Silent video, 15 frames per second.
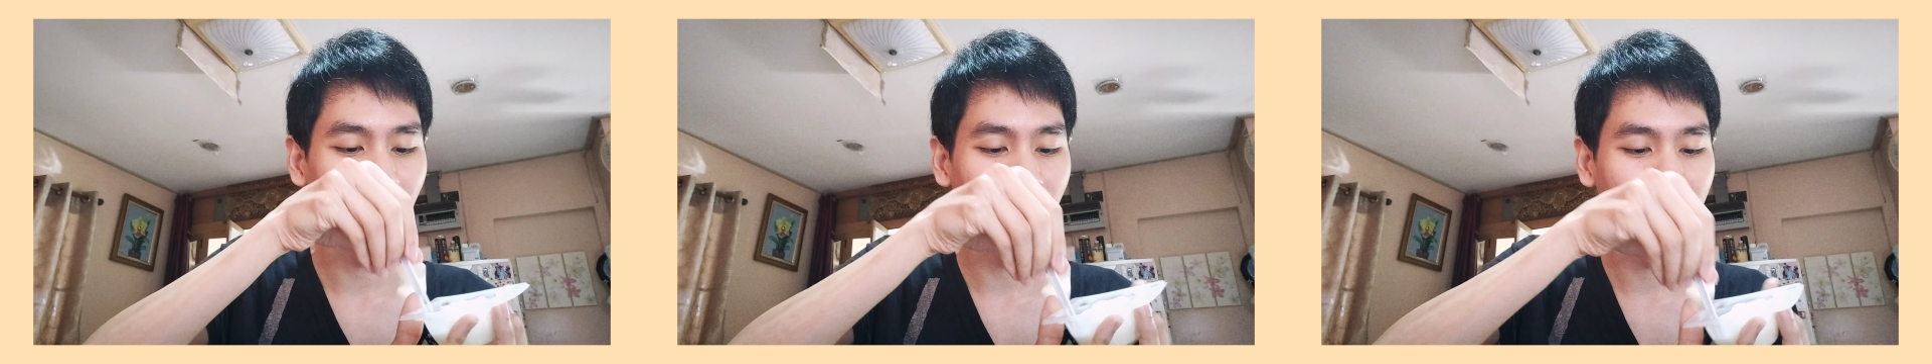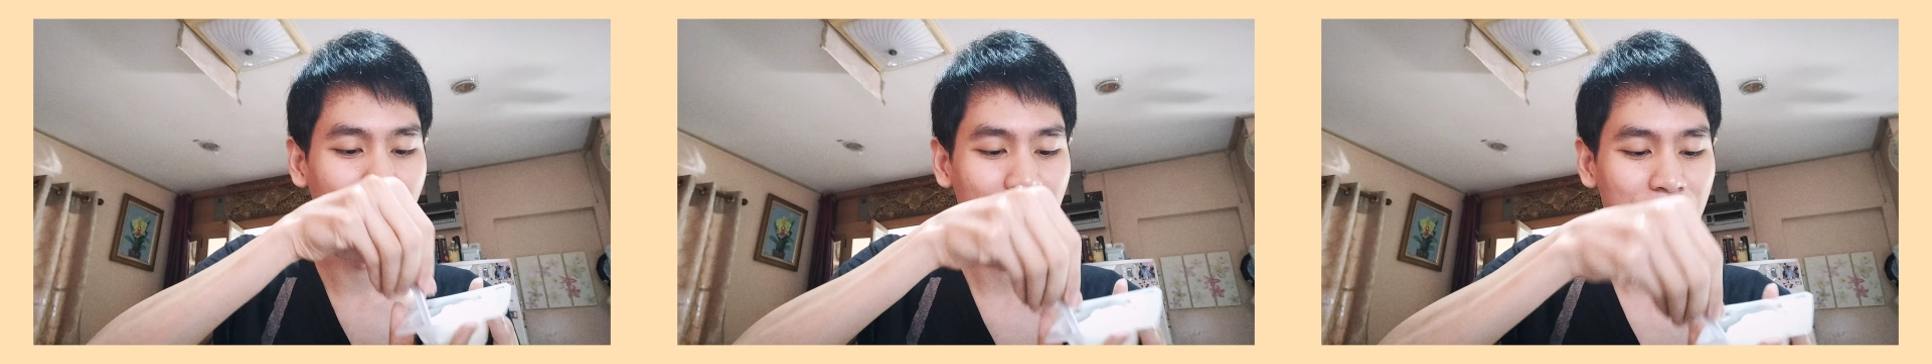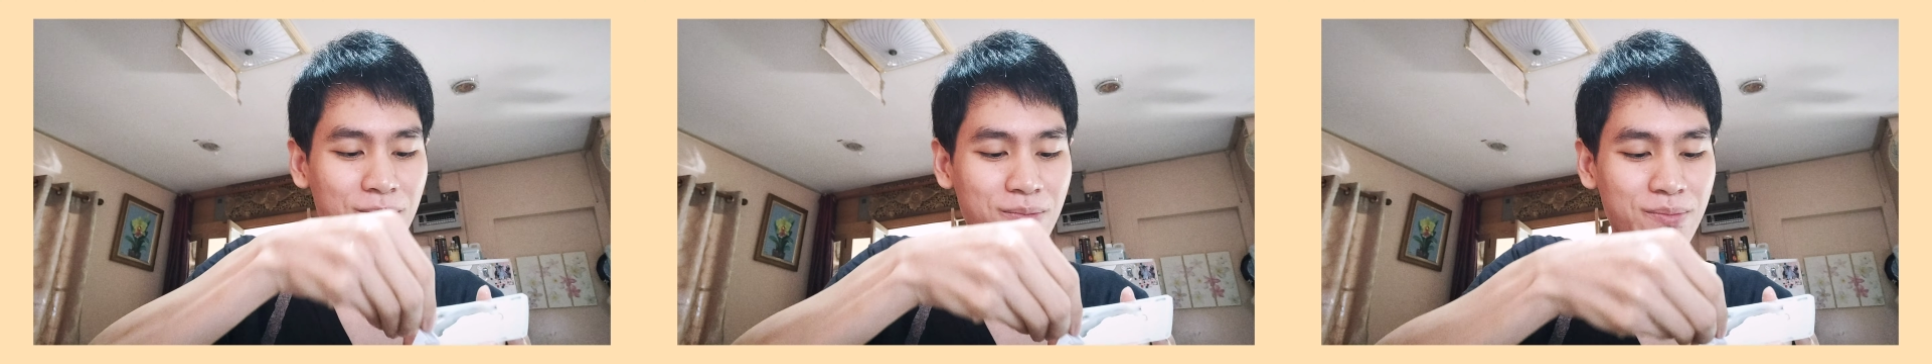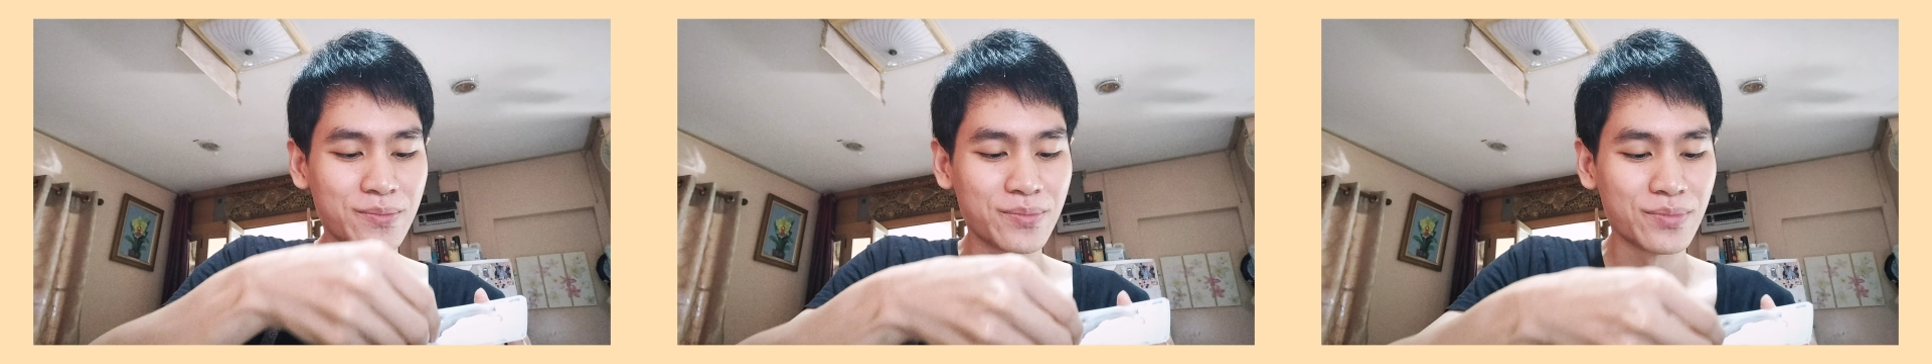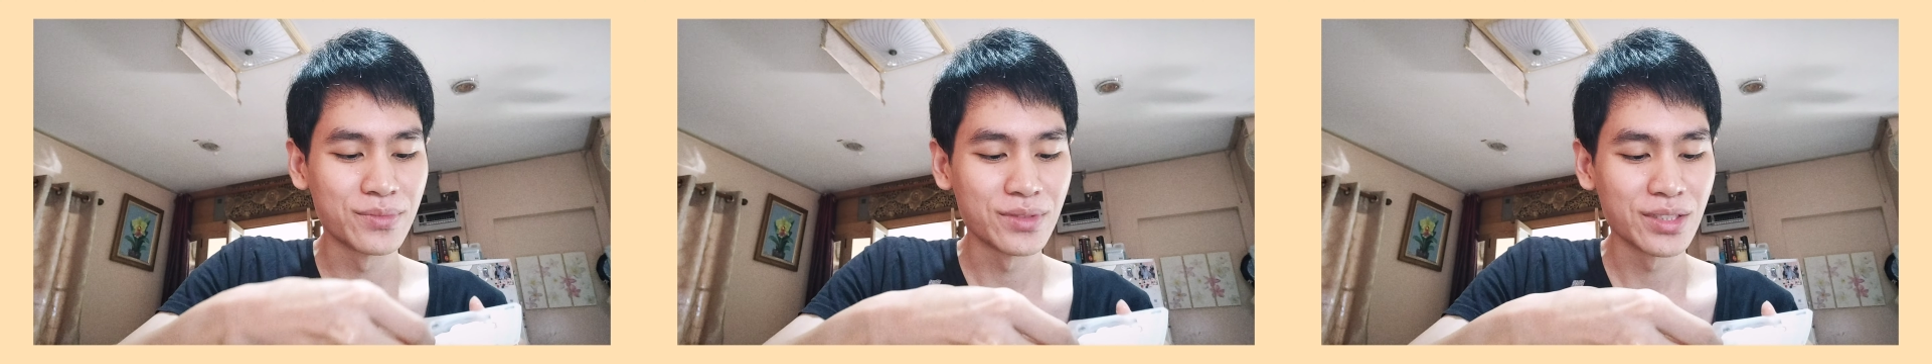ปะ
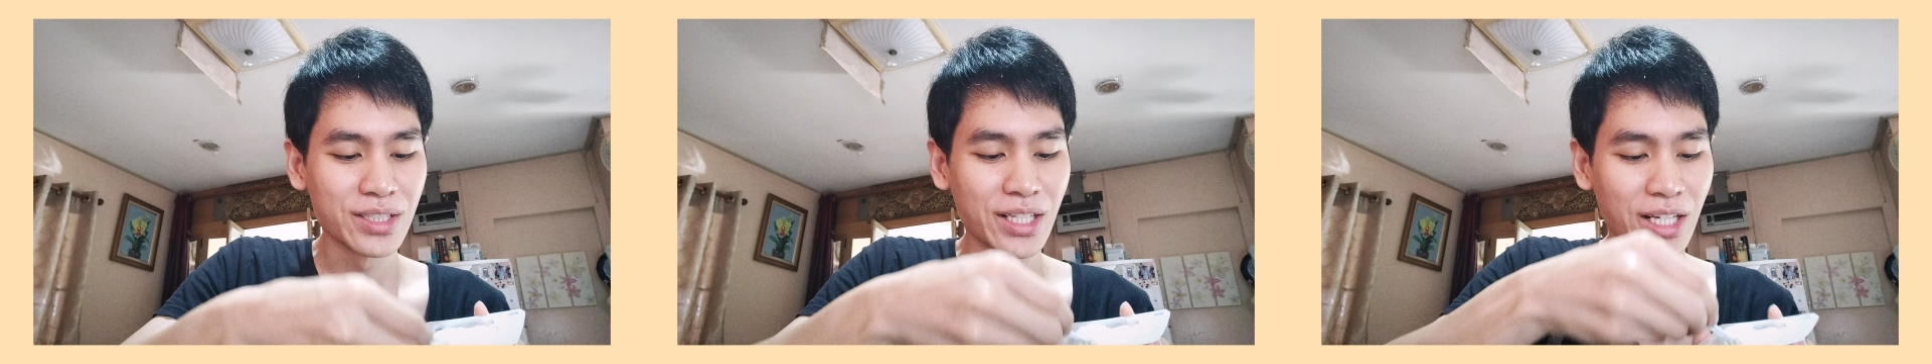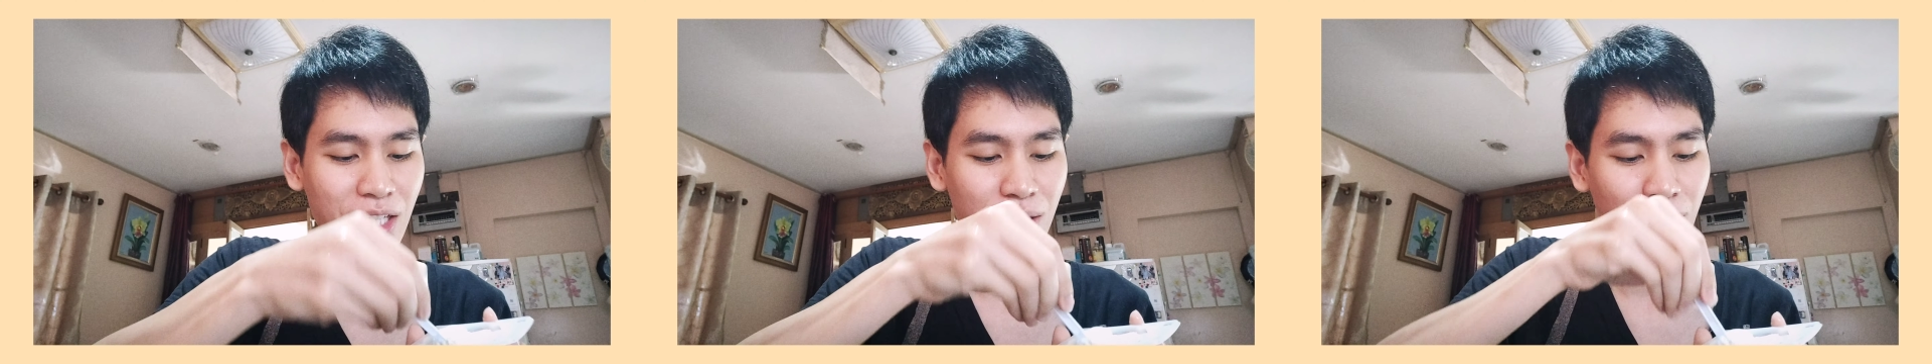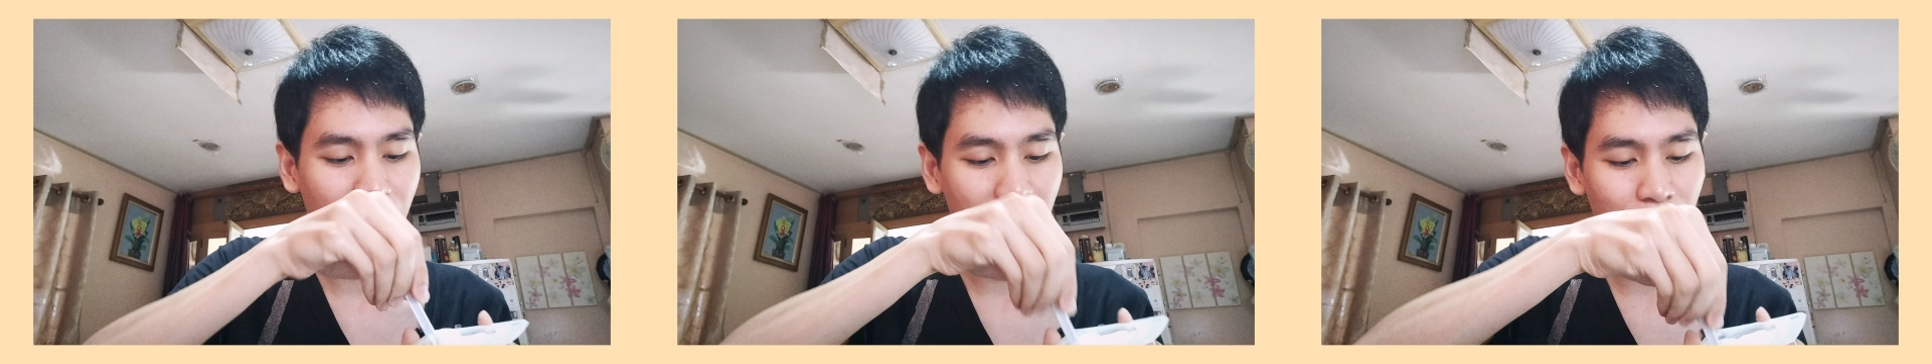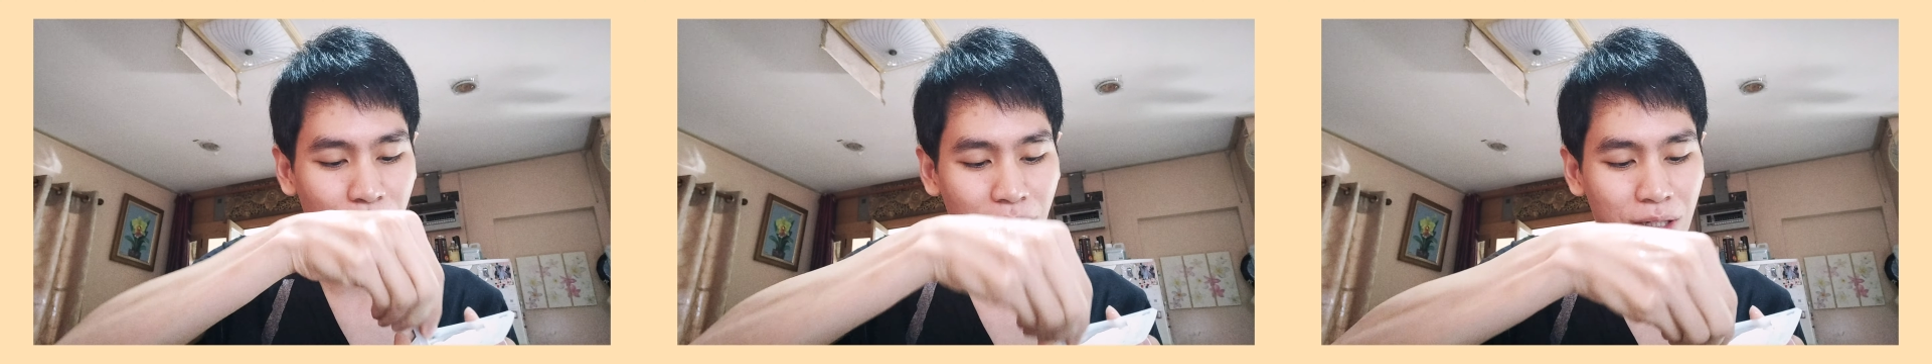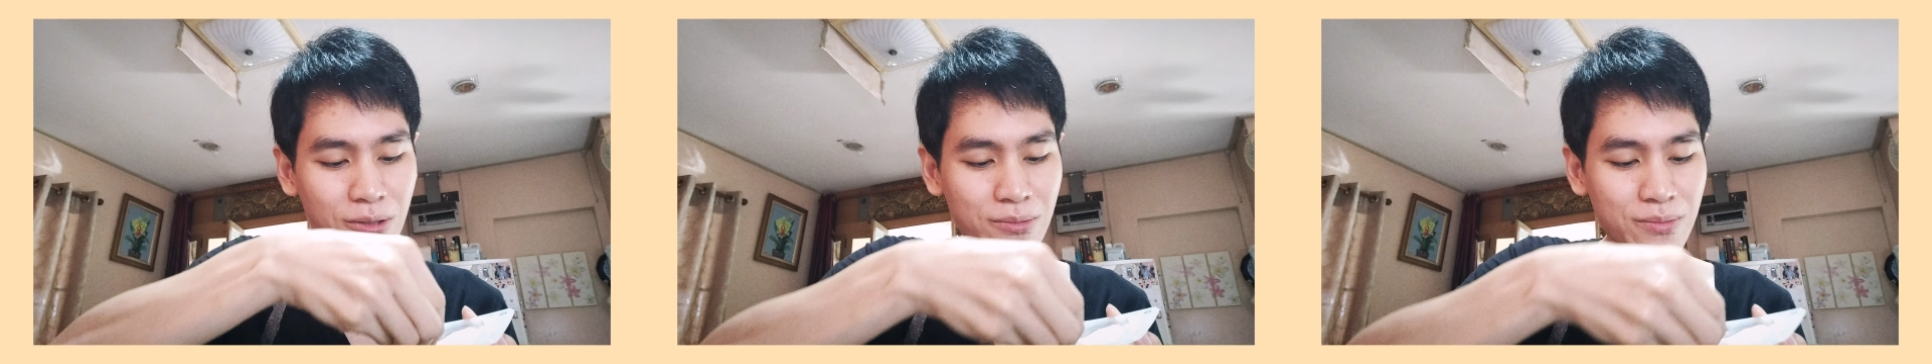เขี่ยขึ้นมาได้ไหม